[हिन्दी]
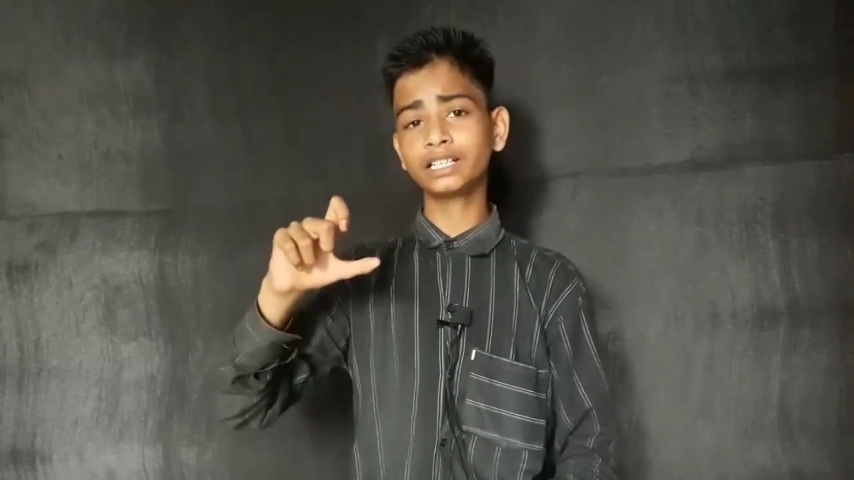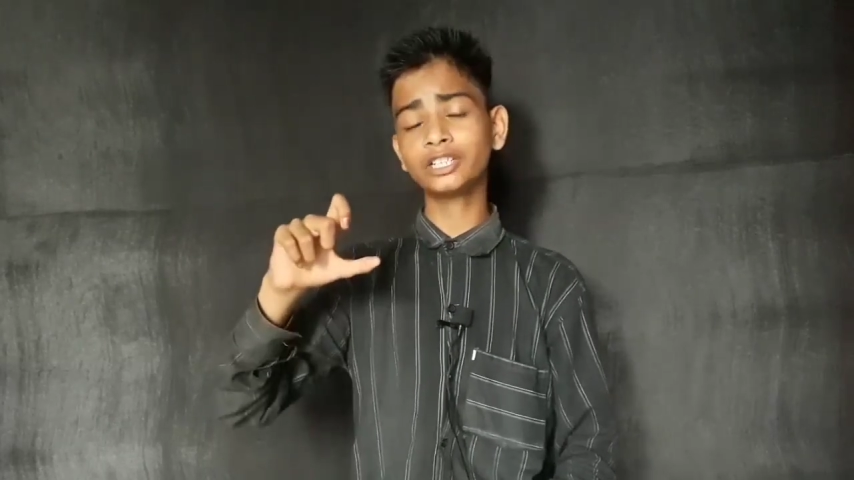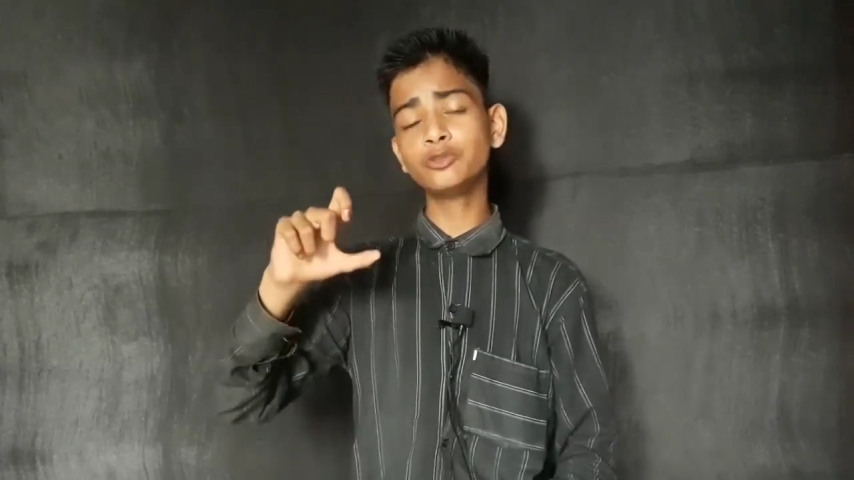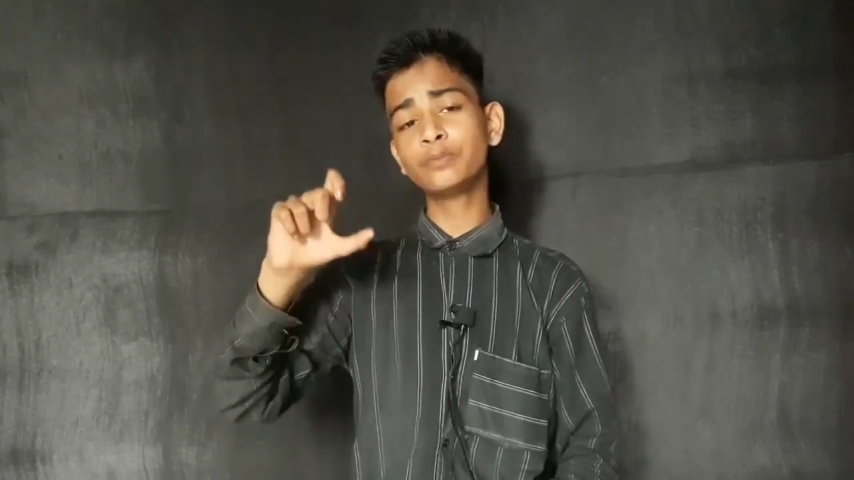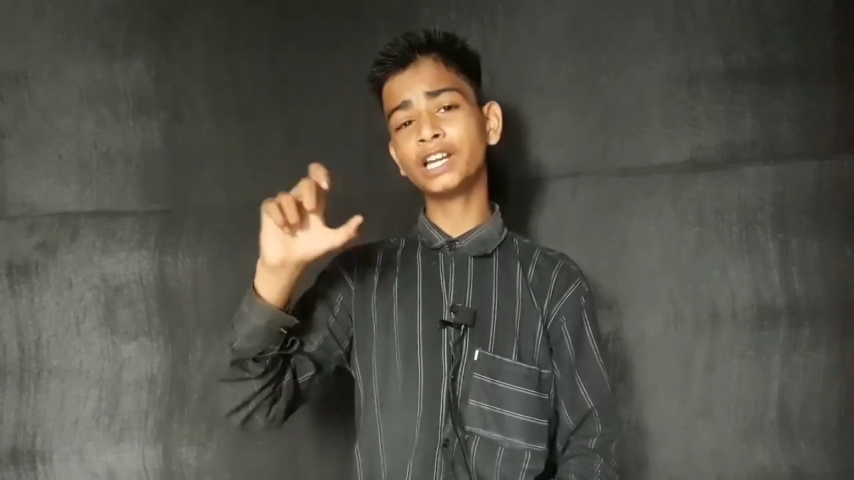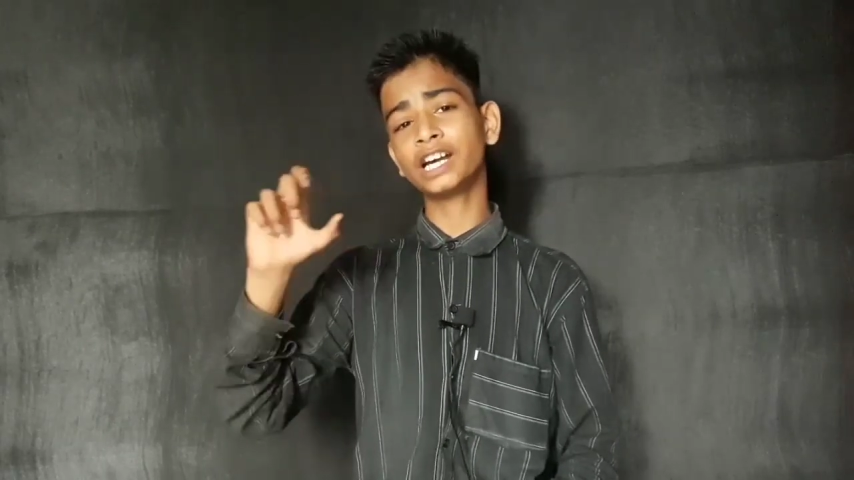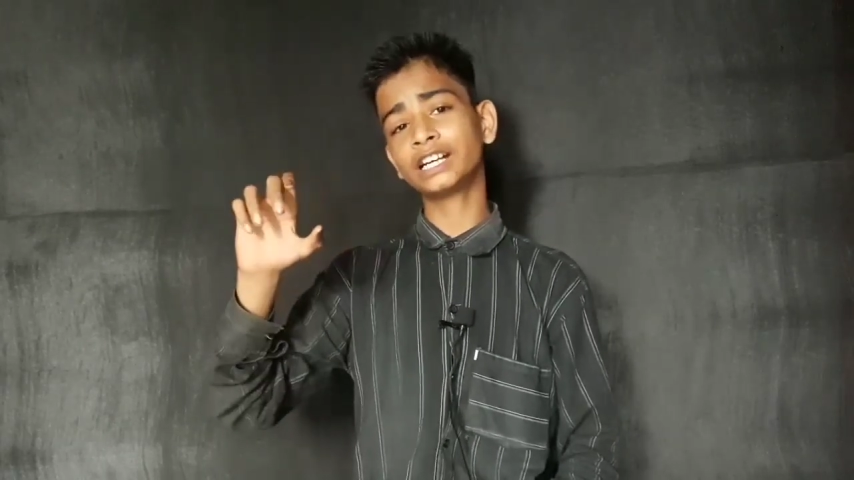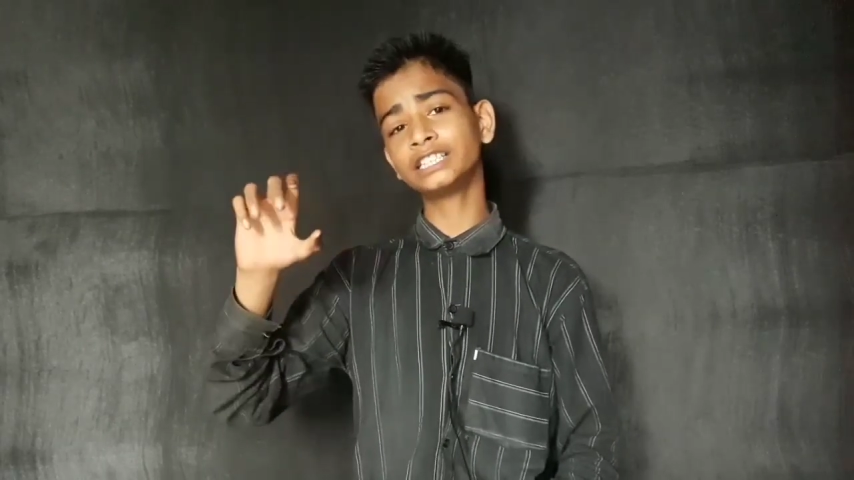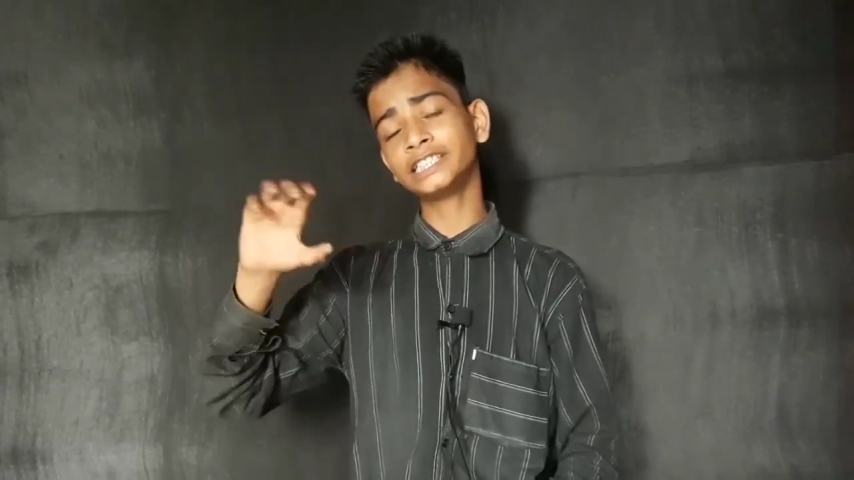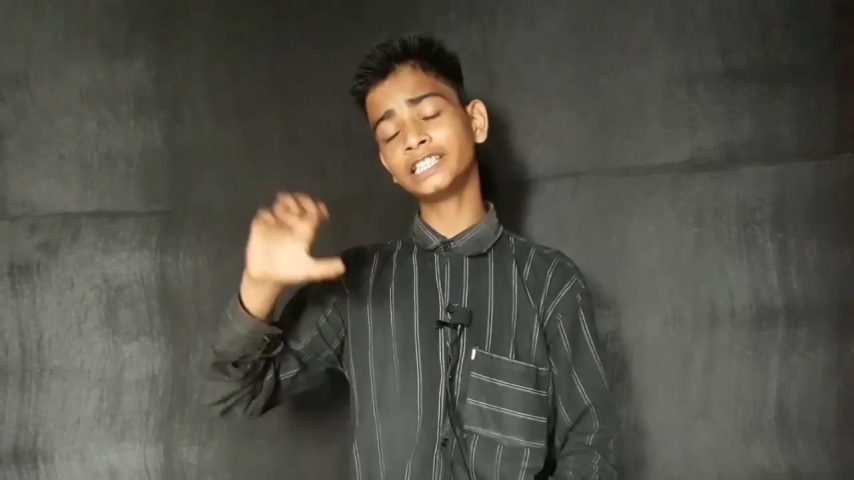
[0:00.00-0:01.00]
के ऊपर
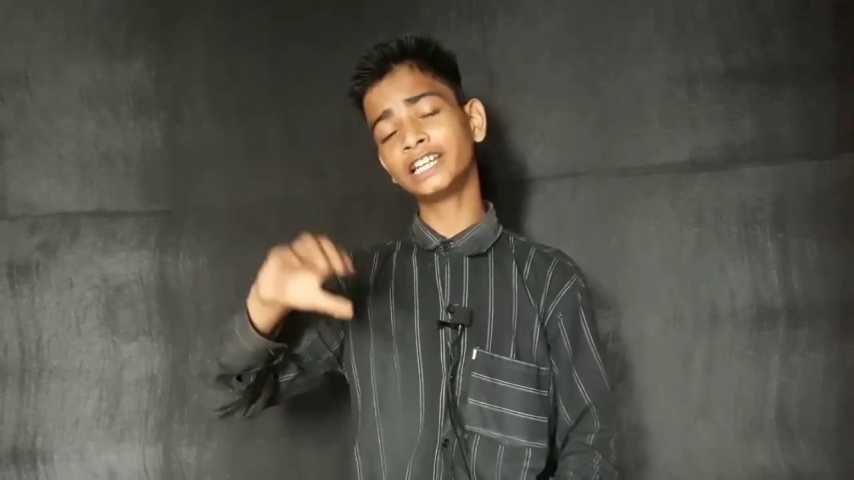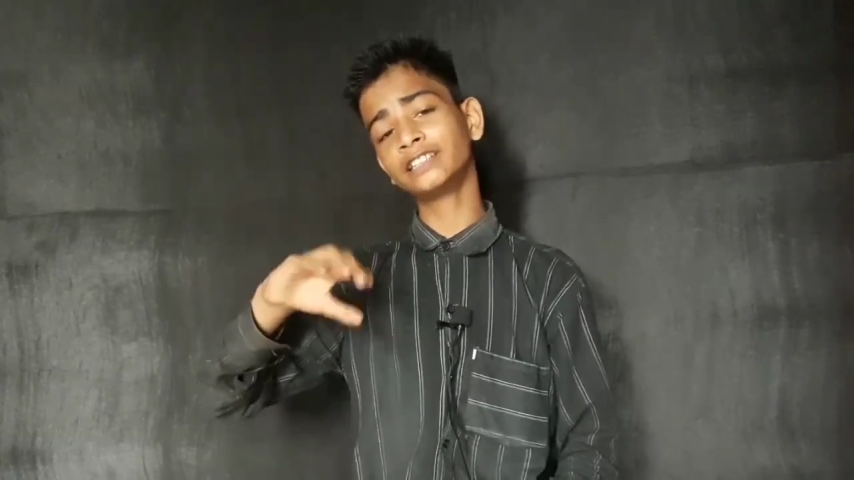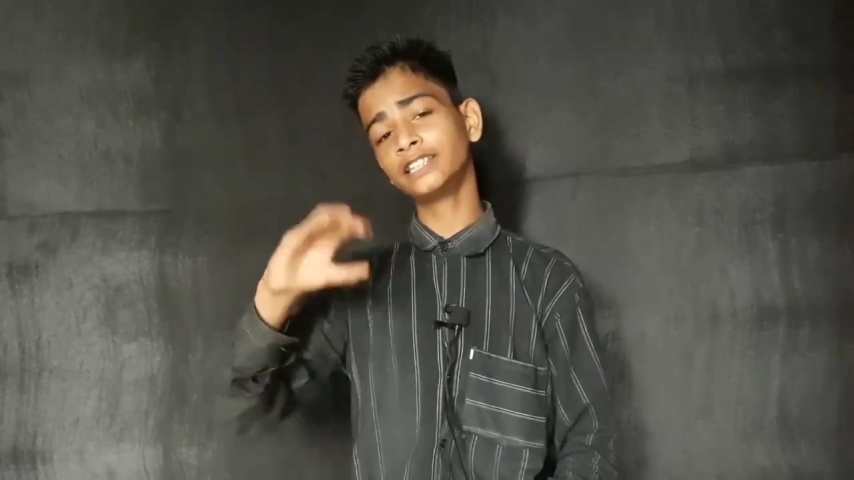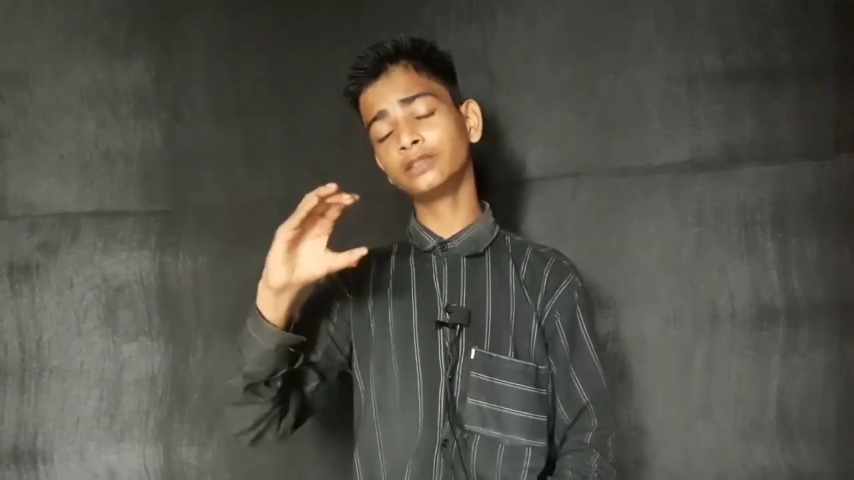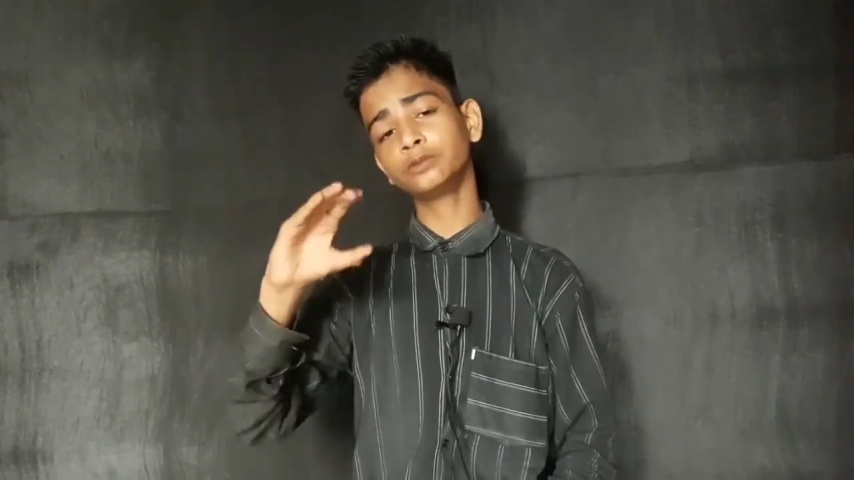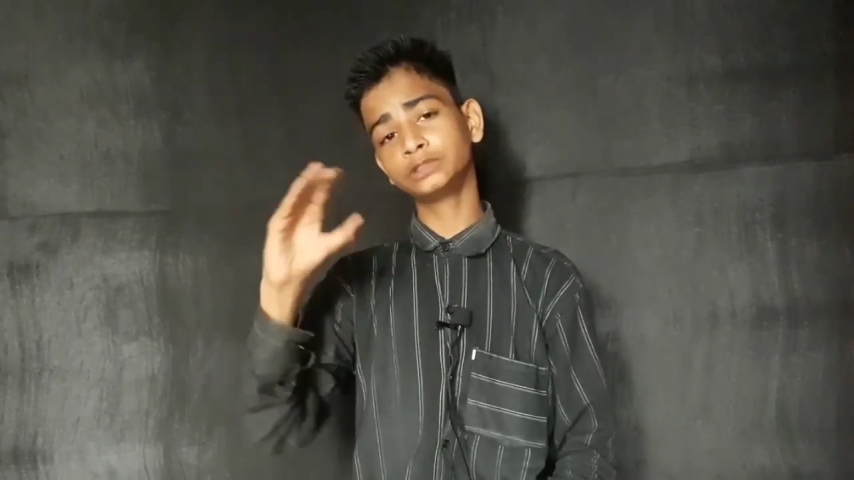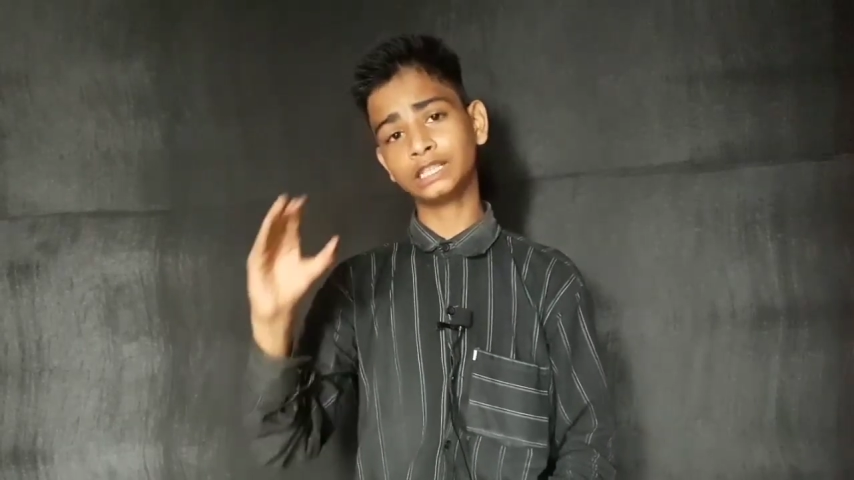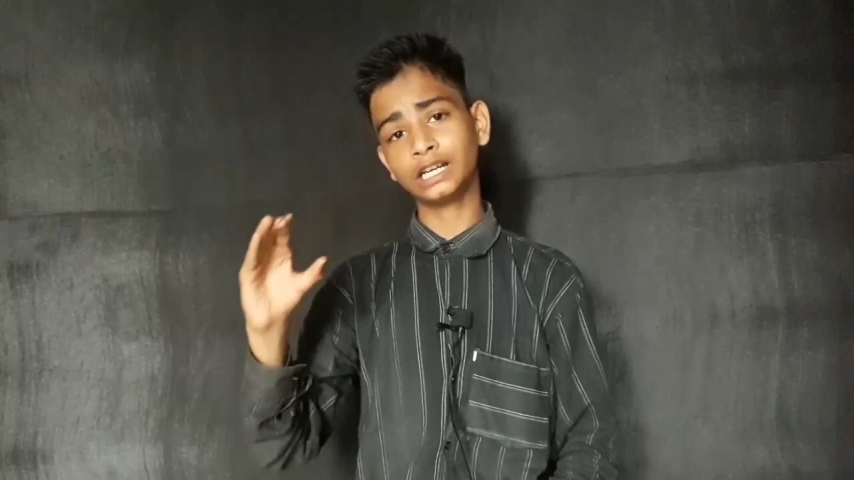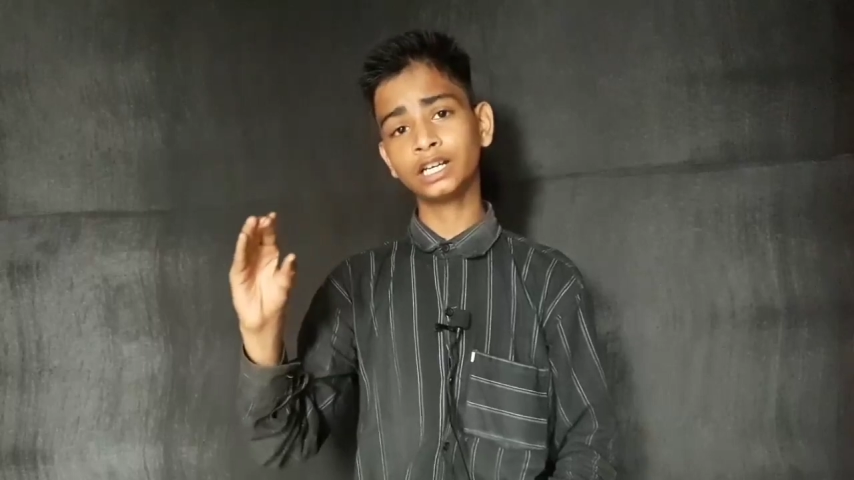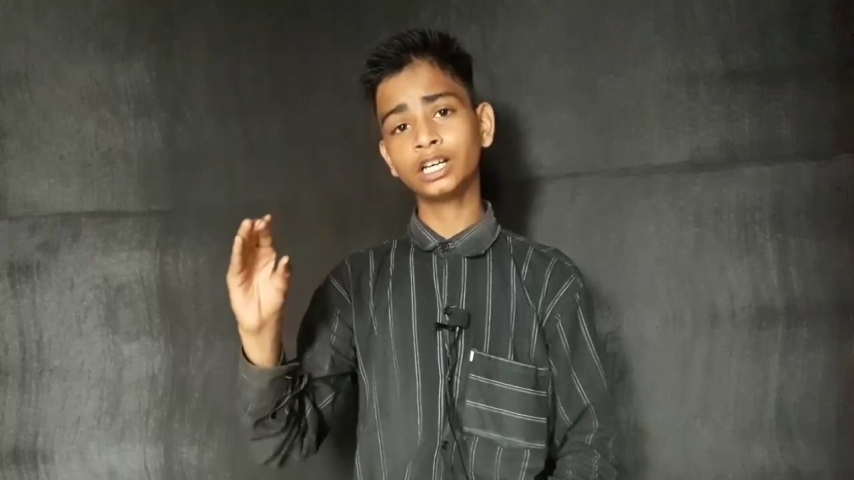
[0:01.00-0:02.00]
अगर चंद्रयान तीन
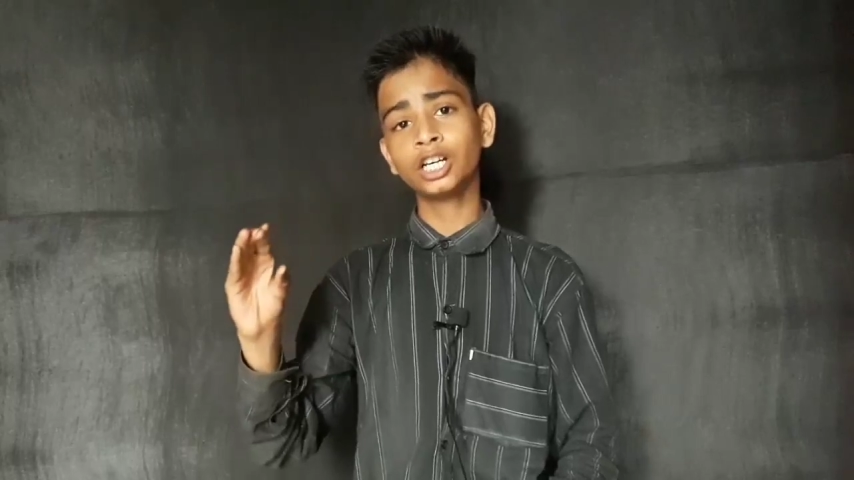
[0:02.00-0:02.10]
उतरा